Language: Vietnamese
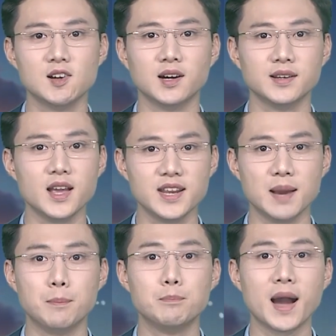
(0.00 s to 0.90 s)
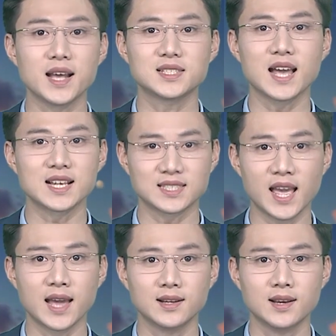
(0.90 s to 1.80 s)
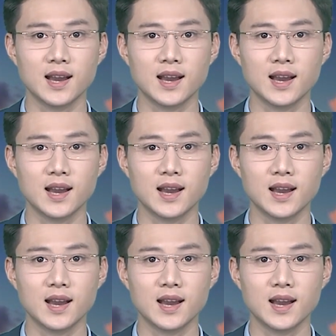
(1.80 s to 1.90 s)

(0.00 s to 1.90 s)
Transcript: thưởng địa điểm MICE ASEAN,